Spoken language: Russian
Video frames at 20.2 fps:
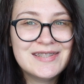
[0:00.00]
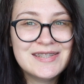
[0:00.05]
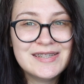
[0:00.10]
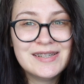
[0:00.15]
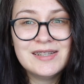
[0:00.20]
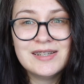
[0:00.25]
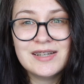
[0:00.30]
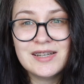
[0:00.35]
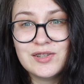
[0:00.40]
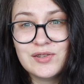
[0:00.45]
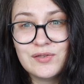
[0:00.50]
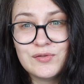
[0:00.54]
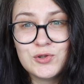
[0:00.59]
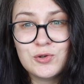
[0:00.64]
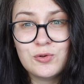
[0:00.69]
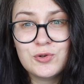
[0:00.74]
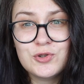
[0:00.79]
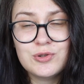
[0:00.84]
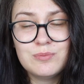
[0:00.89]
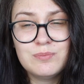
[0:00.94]
дело, это
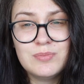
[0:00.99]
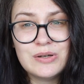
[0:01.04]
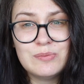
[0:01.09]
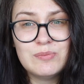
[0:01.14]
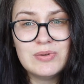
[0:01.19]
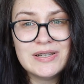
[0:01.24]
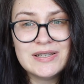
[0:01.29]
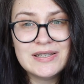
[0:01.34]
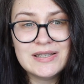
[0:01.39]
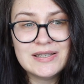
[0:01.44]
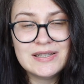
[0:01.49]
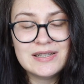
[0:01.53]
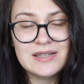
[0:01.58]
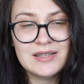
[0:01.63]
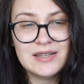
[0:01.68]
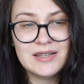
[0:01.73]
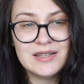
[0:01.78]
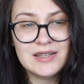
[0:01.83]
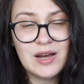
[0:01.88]
все очень приблизительно.